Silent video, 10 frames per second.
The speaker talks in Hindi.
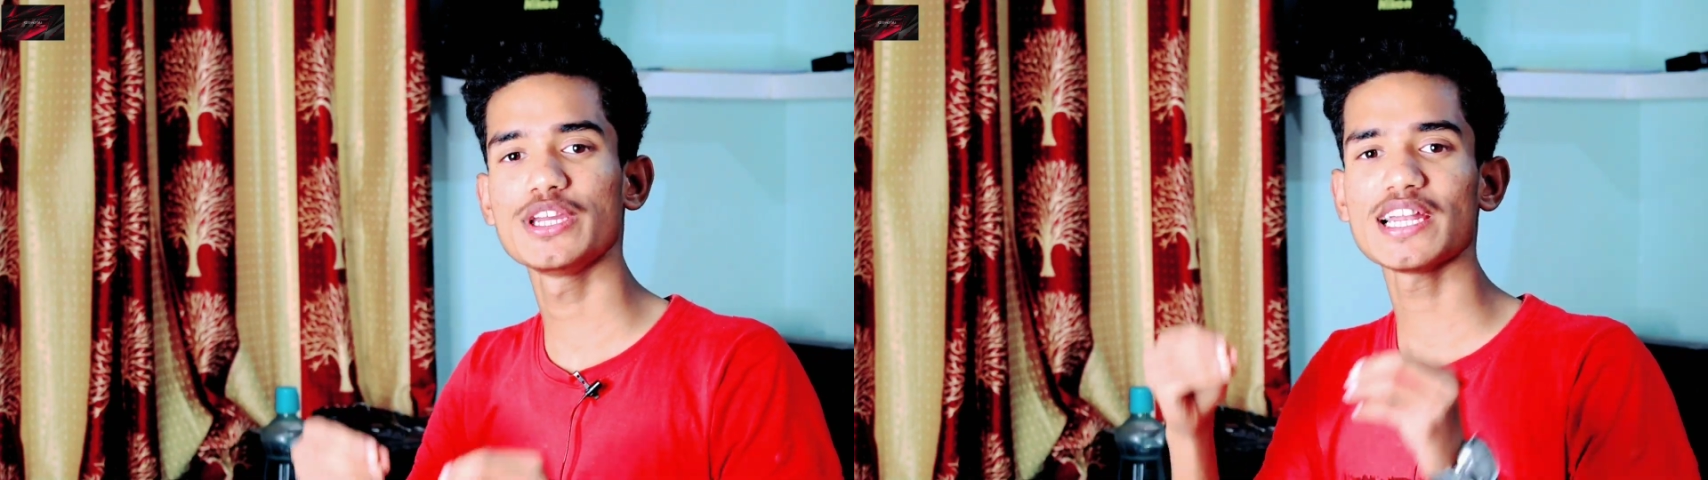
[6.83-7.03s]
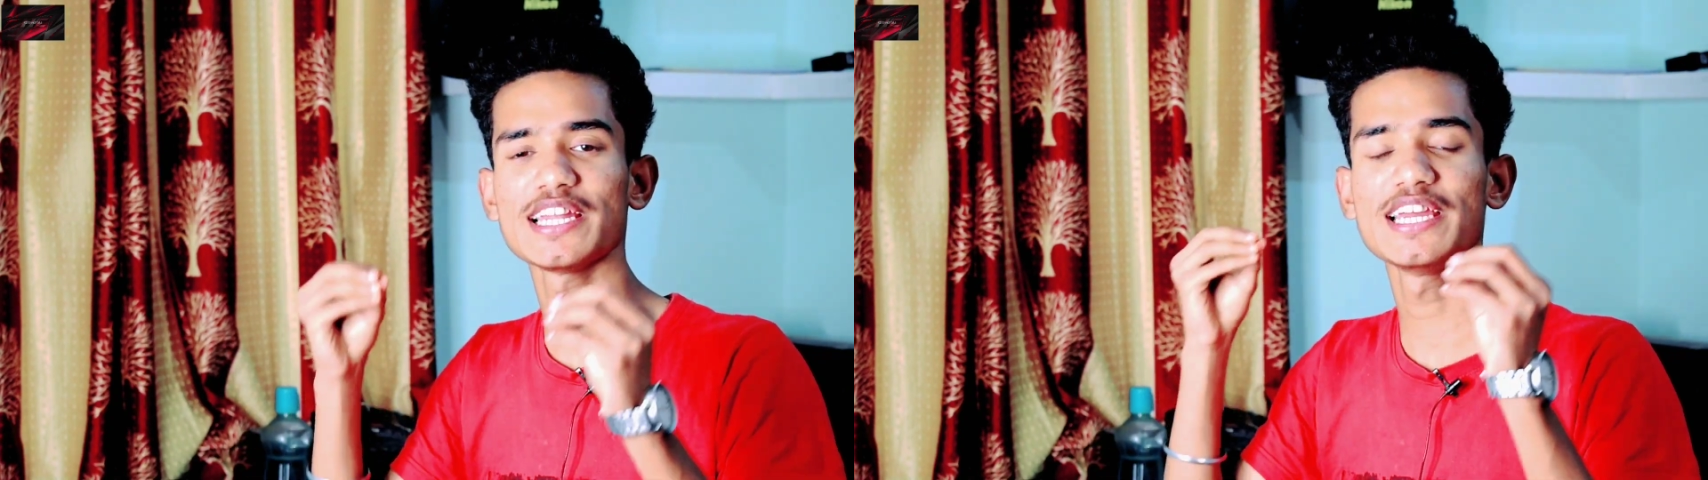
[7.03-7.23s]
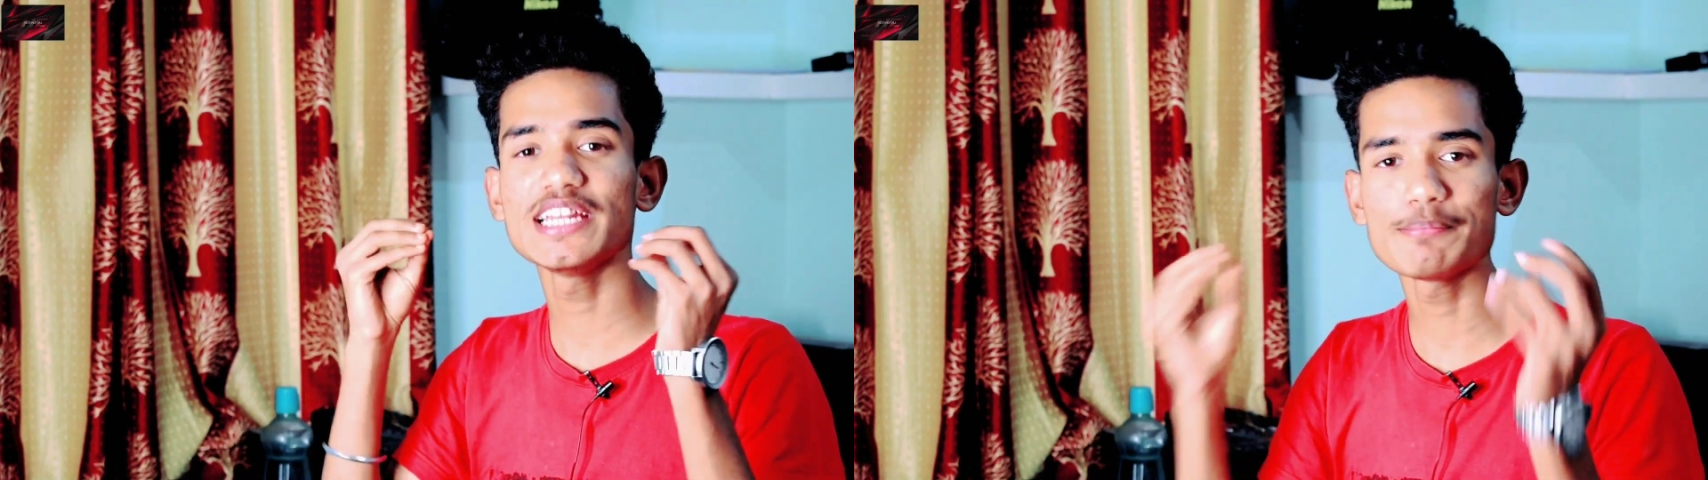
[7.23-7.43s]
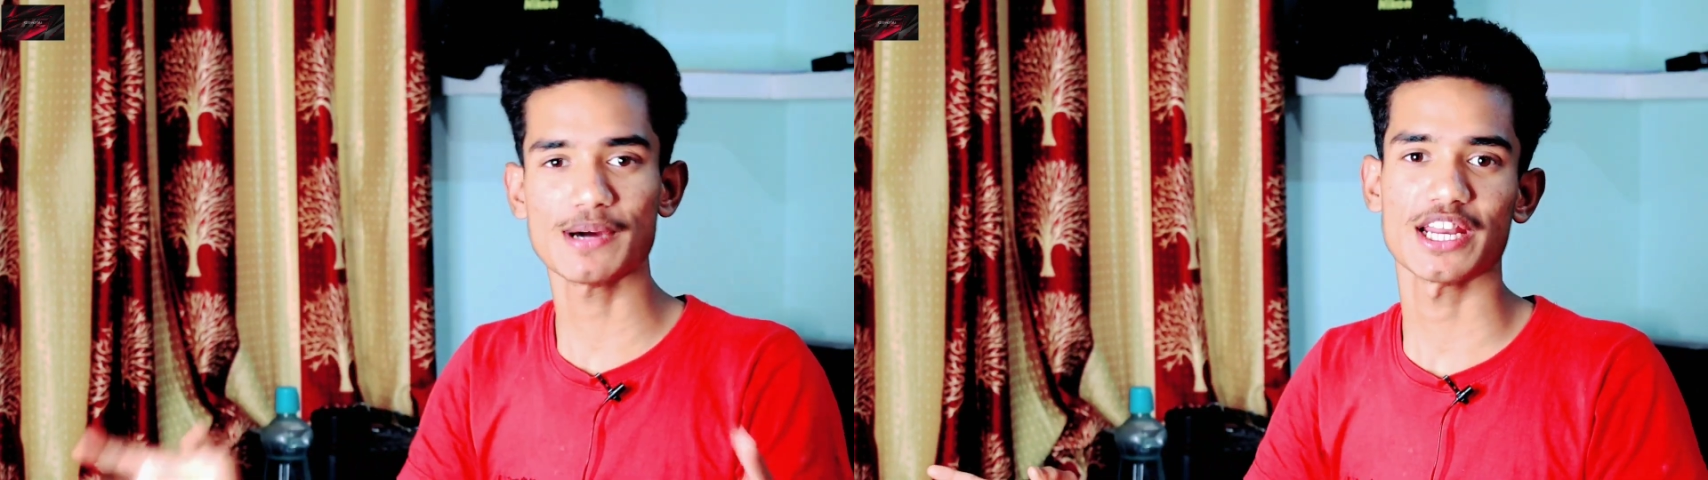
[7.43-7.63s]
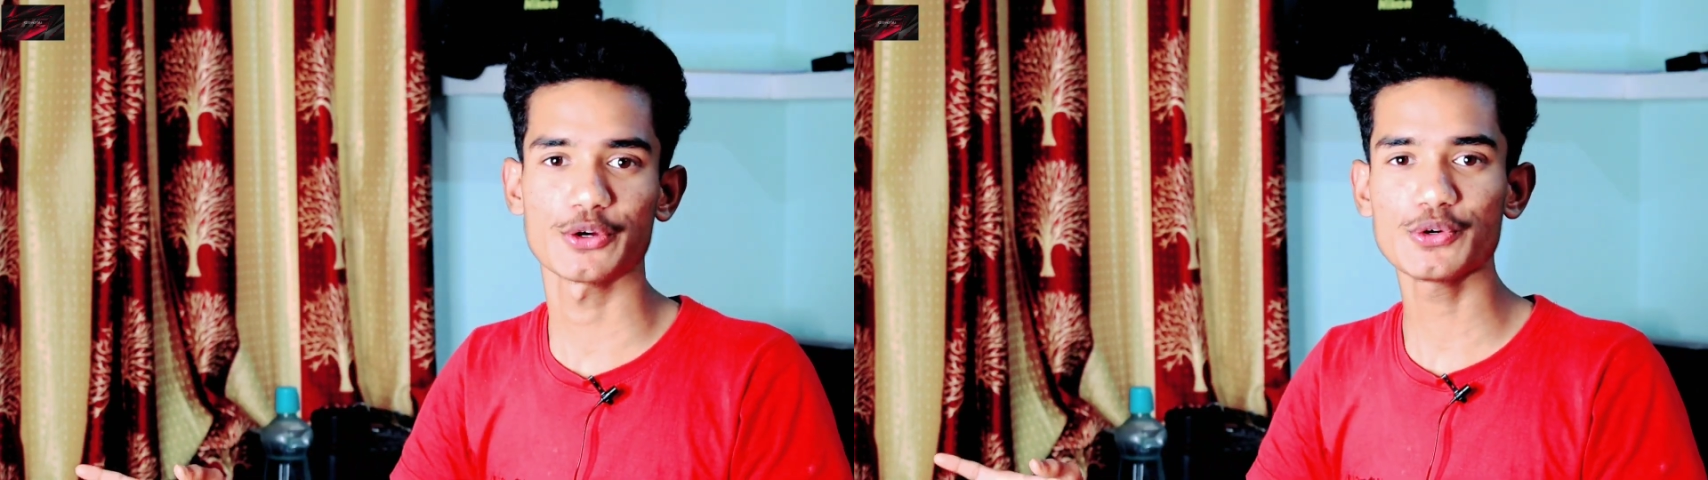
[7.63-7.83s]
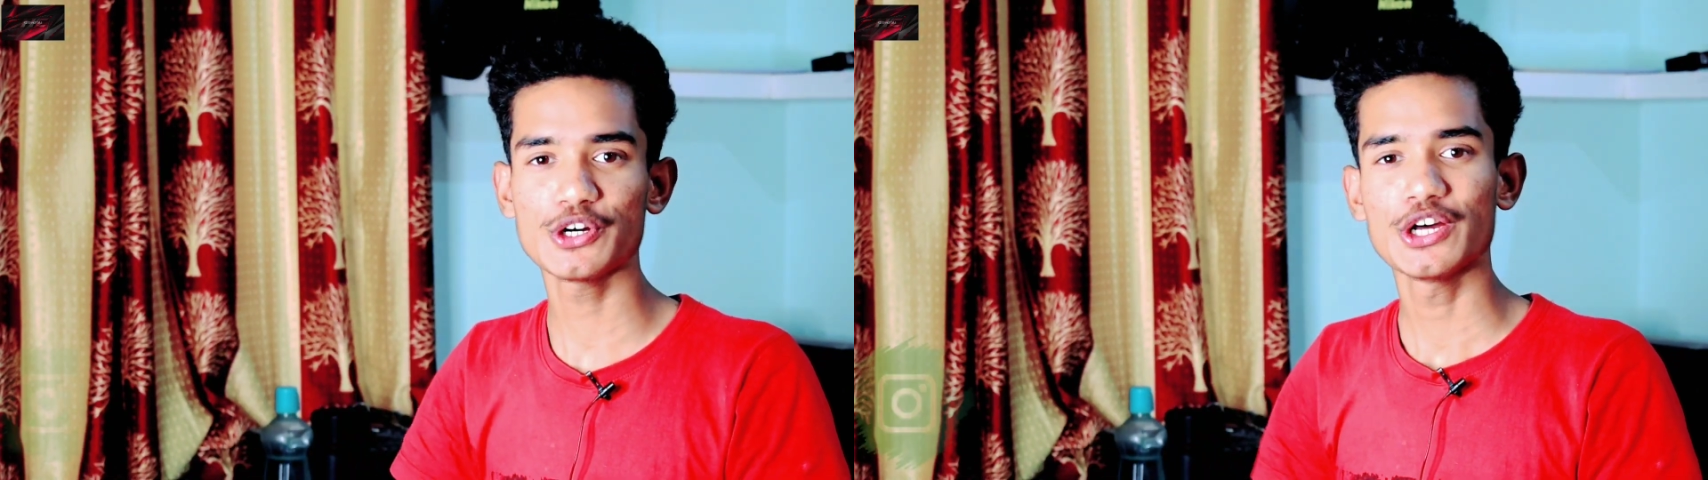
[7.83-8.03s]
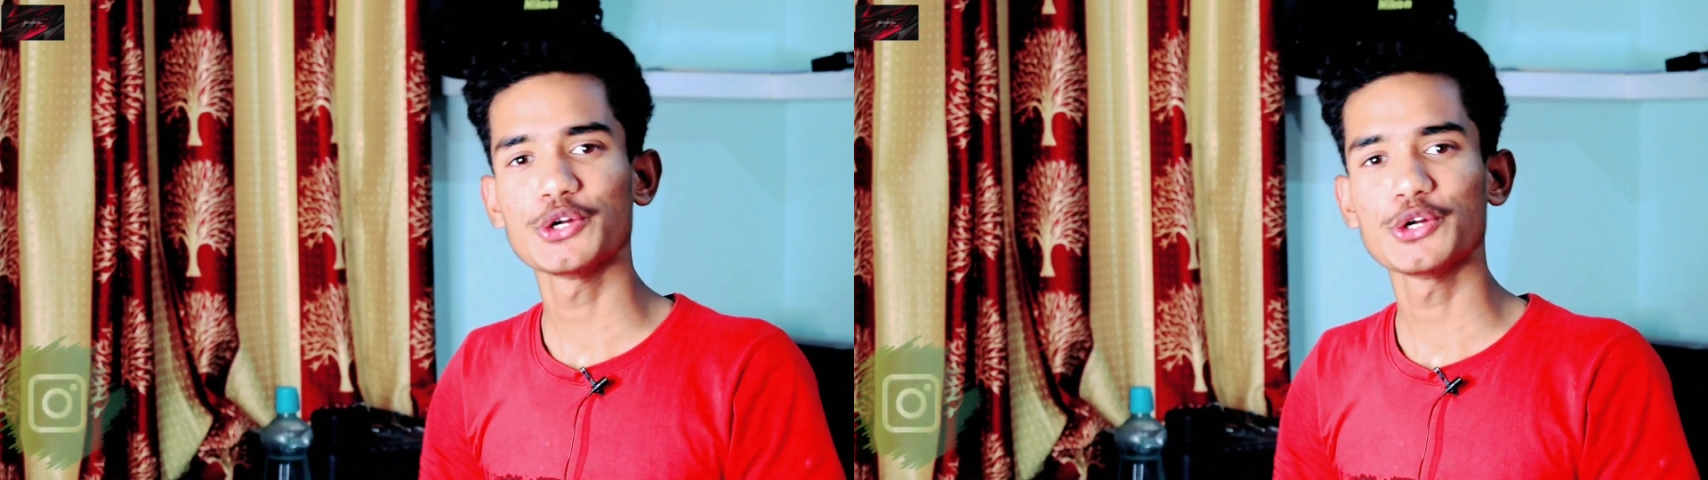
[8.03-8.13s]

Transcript: बुया ले ही नहीं पा रहे हो